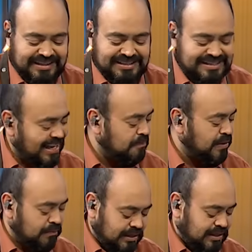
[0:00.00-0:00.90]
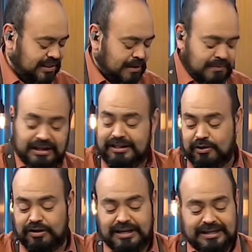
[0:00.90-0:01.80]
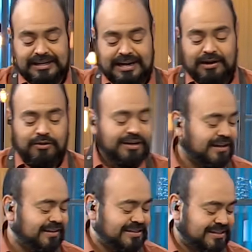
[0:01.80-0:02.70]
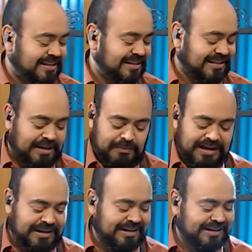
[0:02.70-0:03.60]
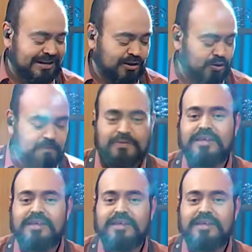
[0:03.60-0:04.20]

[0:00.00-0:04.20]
primer tamal de olla que hago y he de decir que me ha quedado bien